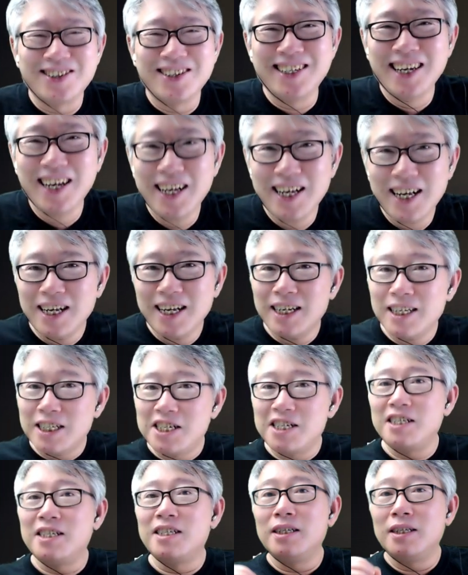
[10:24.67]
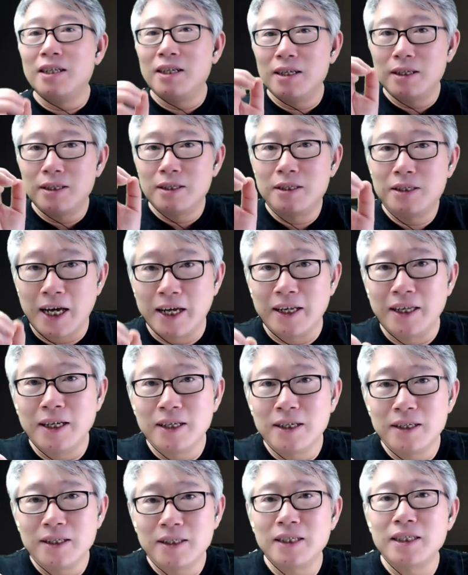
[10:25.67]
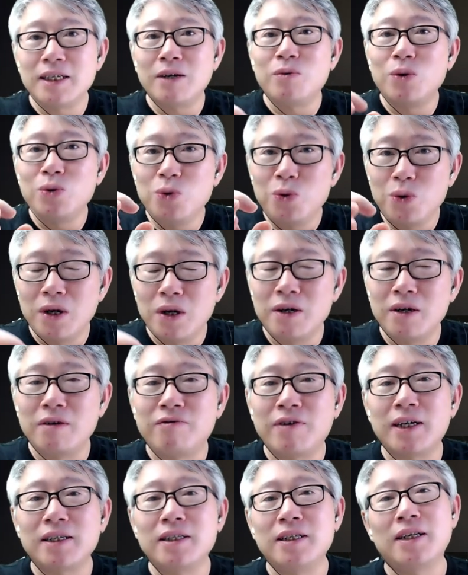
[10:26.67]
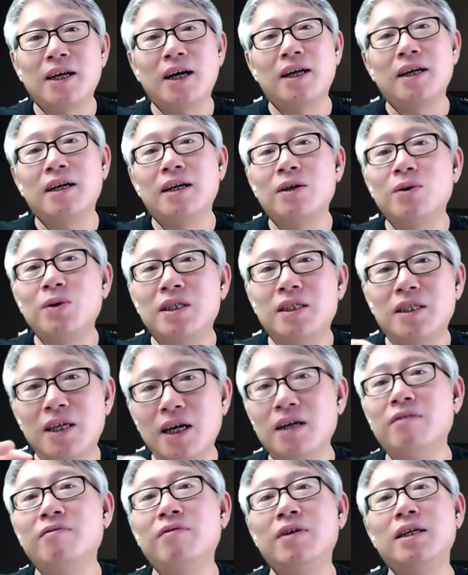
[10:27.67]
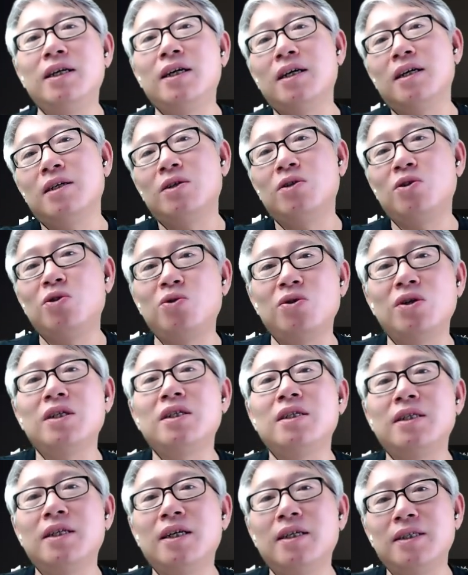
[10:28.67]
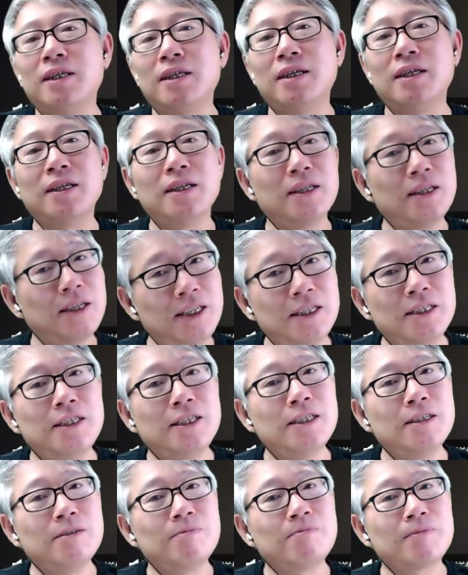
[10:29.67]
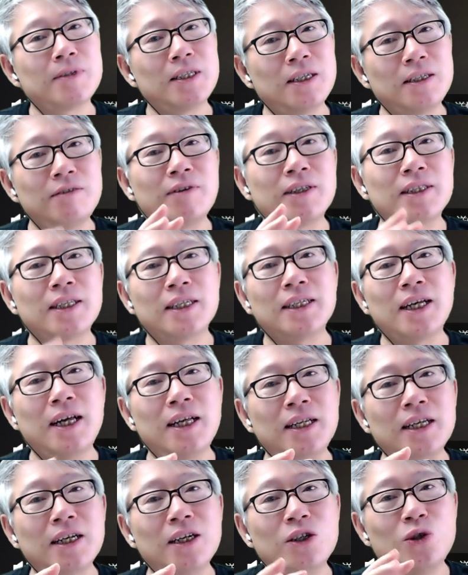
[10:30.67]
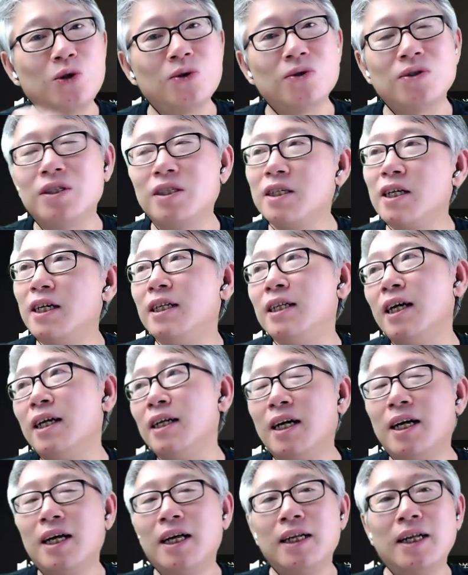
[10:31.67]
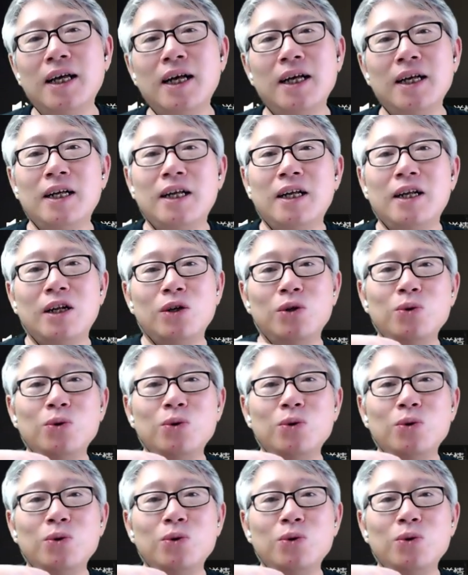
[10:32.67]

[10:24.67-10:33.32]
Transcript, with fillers: 所以其实剪映现在我越来越发现它会成为一个学习的这个利器，希望大家能够重视这一点。那